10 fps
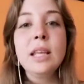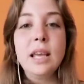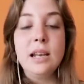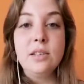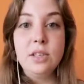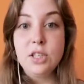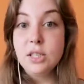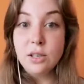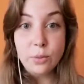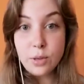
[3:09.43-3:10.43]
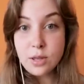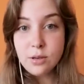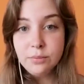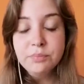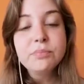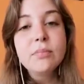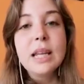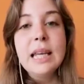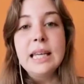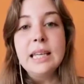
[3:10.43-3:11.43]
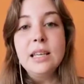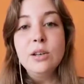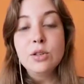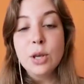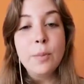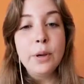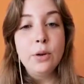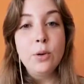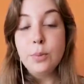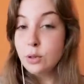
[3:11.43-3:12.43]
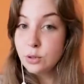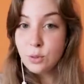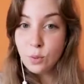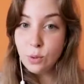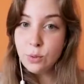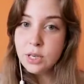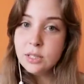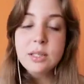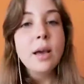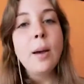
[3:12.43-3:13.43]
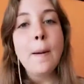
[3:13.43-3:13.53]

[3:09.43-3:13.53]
que les haya servido y los espero el próximo lunes